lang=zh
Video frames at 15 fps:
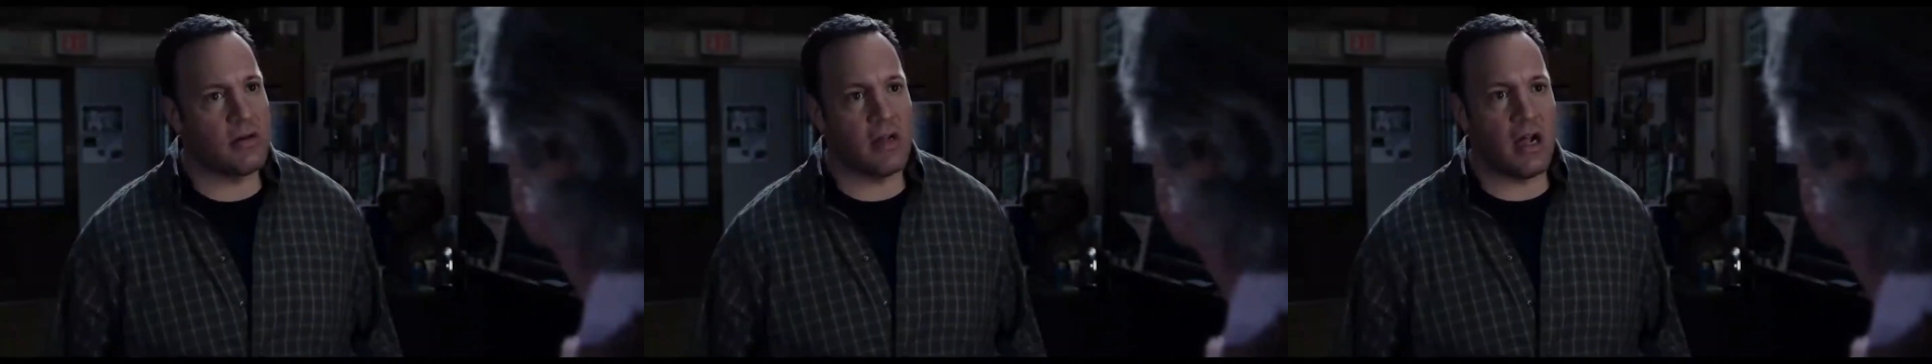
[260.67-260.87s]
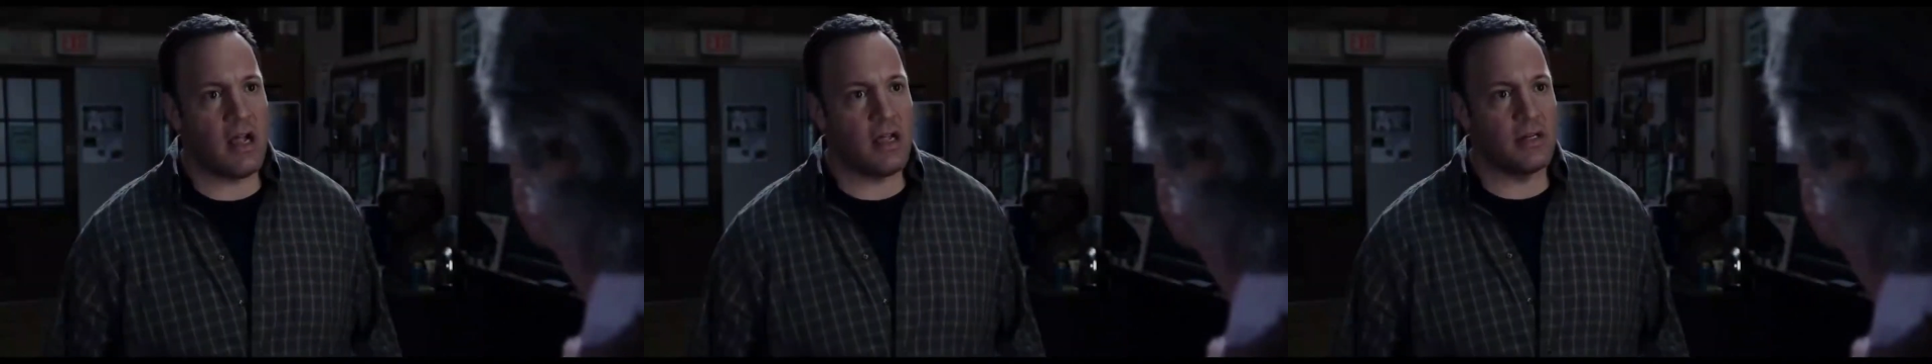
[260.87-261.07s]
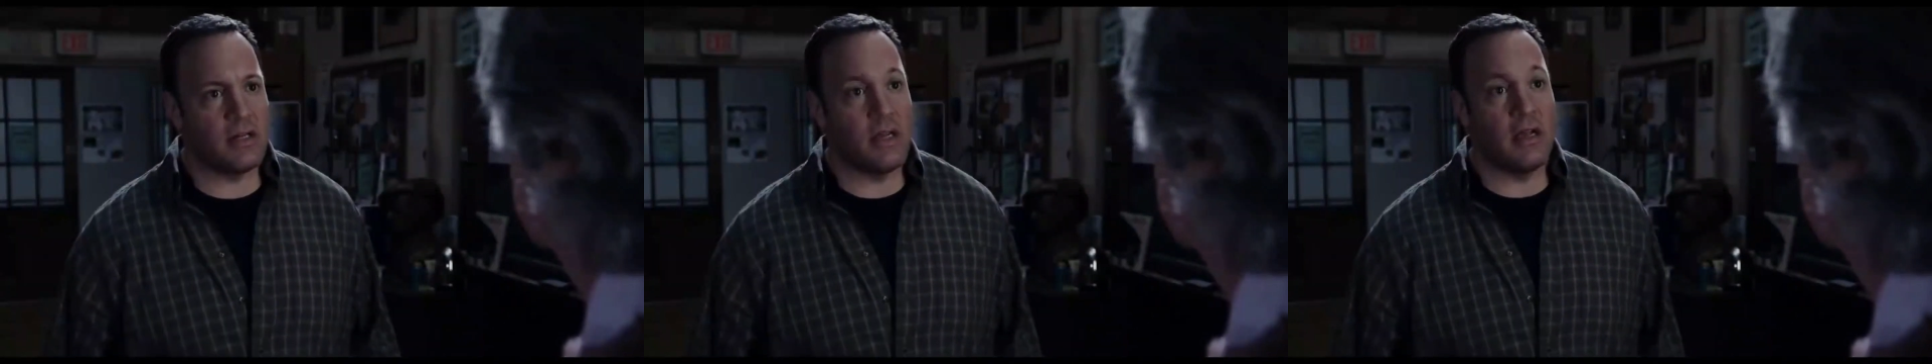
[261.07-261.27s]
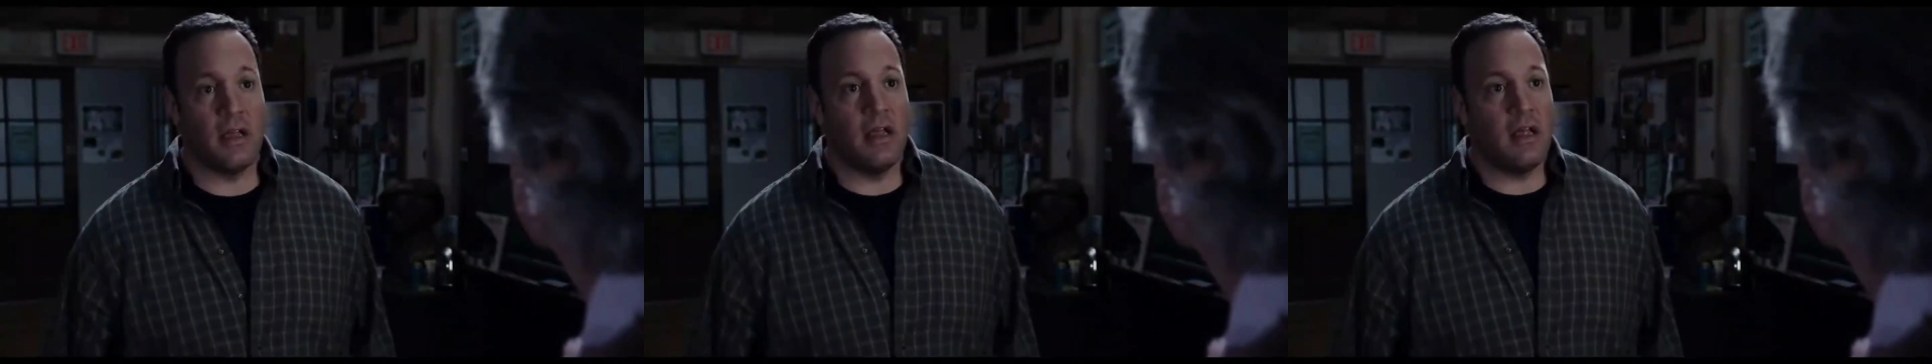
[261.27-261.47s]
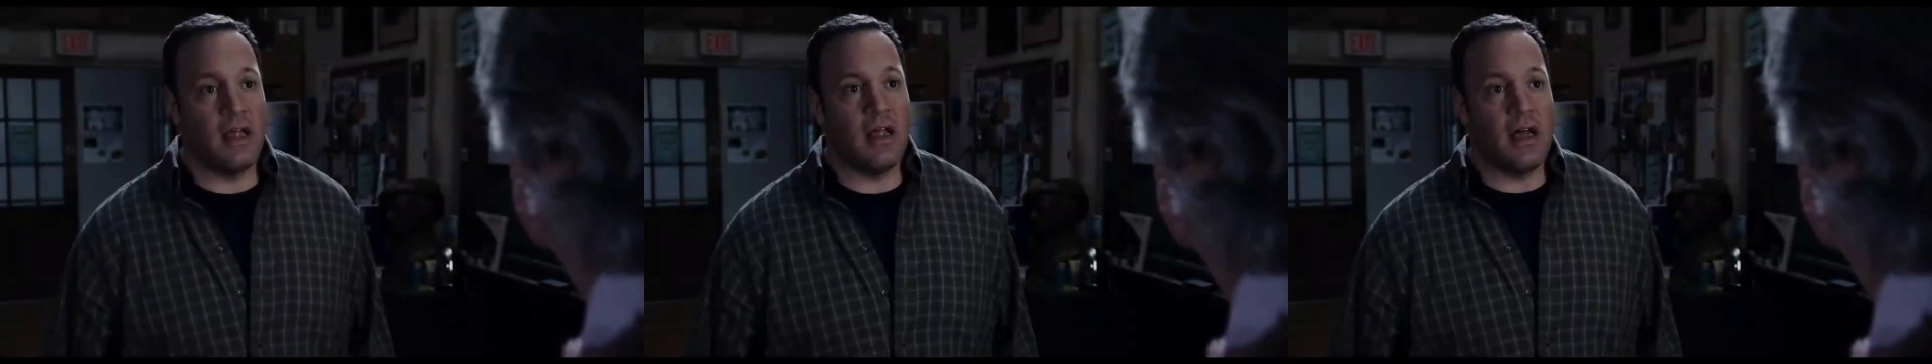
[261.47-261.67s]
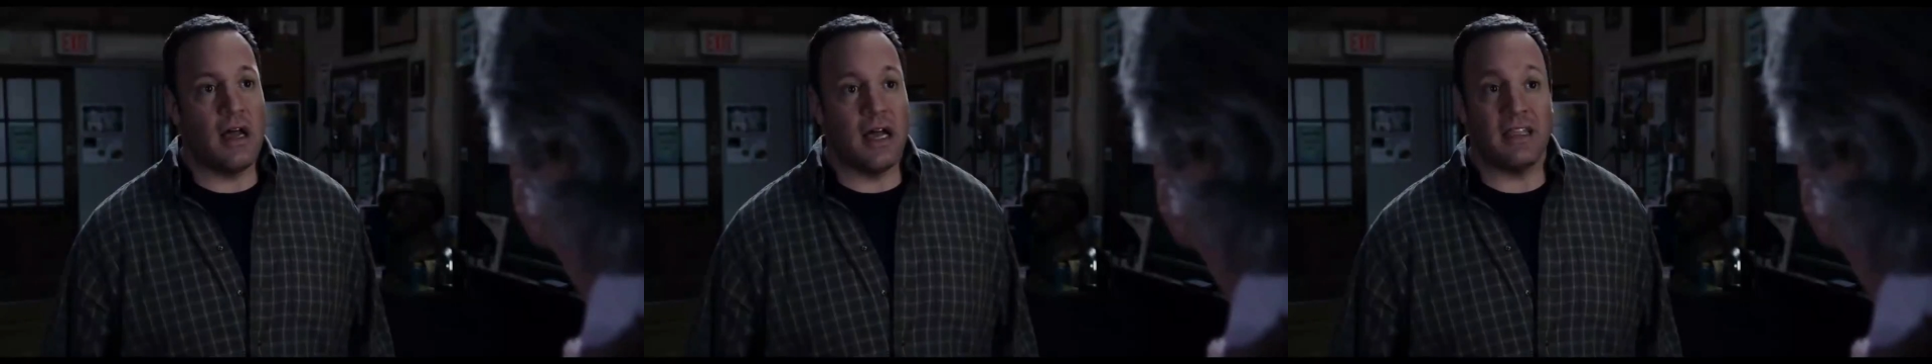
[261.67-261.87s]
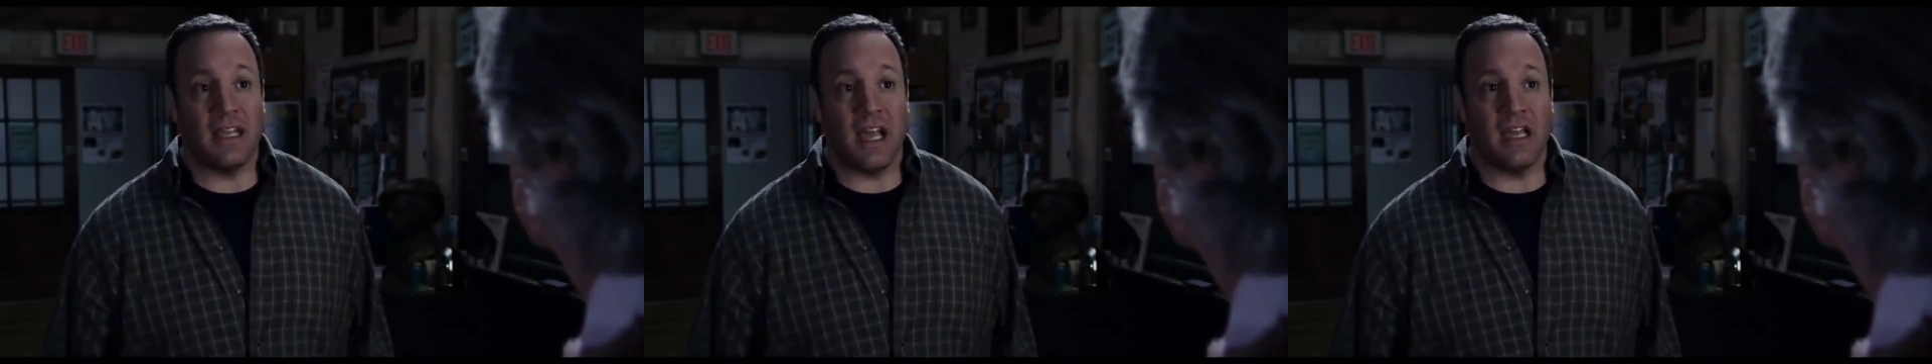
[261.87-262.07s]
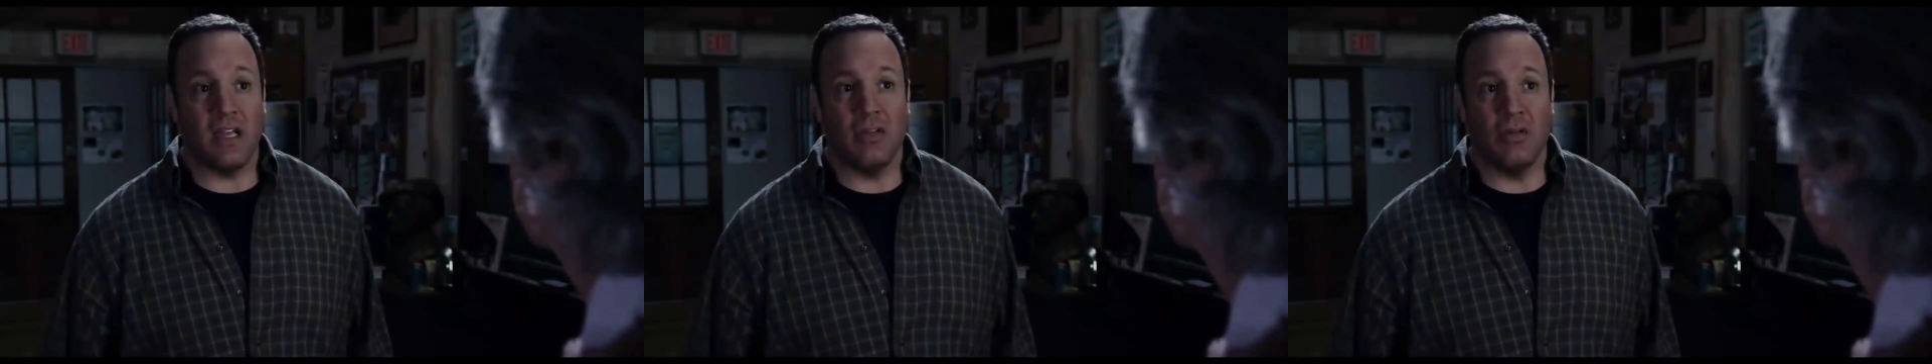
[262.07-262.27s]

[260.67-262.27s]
看到了他的决心。